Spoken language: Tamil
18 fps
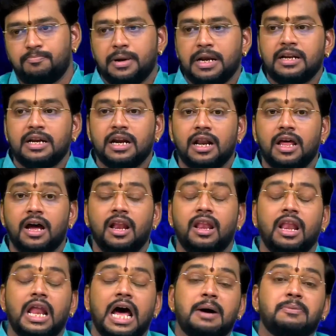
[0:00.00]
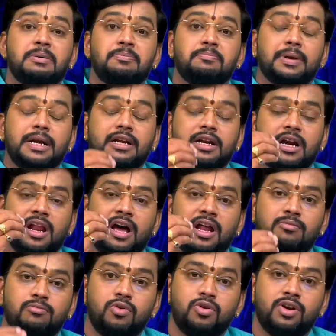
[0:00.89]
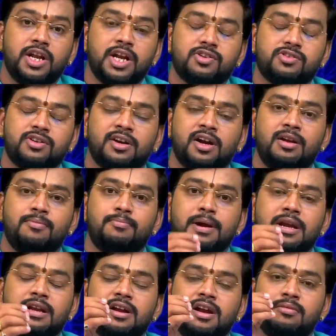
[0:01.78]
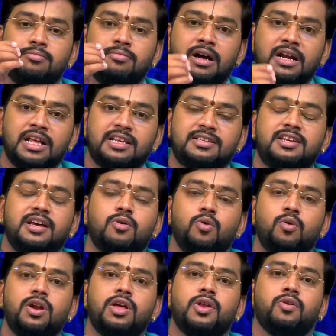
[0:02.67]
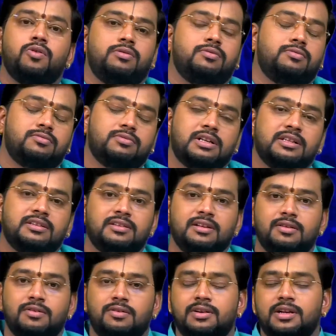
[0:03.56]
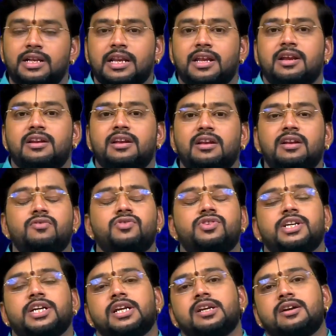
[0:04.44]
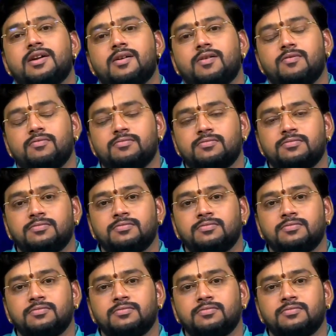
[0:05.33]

பெண்களால் லாபம் பெண்களால் முன்னேற்றங்கள் பெண்கள் மனசு குளிரும் அந்த அளவுக்கு நிறைய நல்ல விஷயங்கள் நடக்கும்